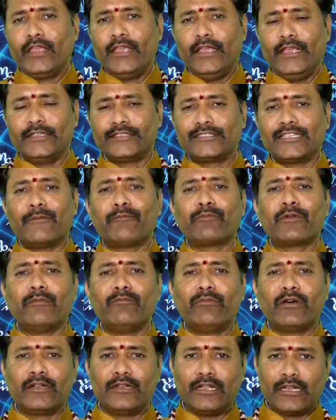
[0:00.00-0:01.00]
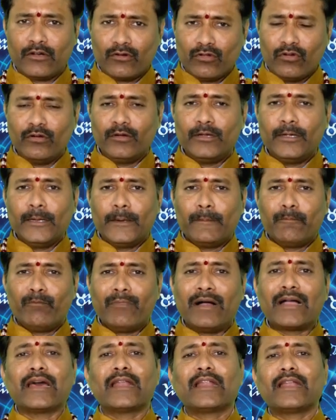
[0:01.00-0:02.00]
ఈ సెప్టెంబర్ నెలలో
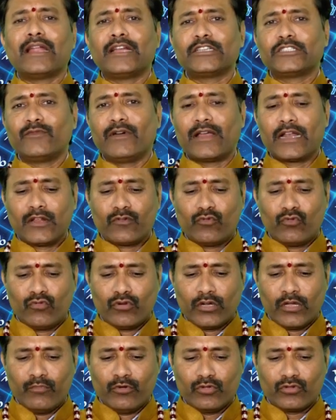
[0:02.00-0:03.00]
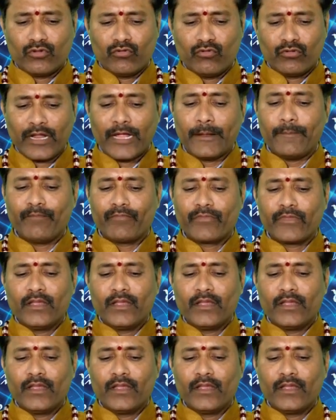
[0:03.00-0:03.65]
మకర రాశి వాళ్లకు ఉండబోతూ ఉన్నాయి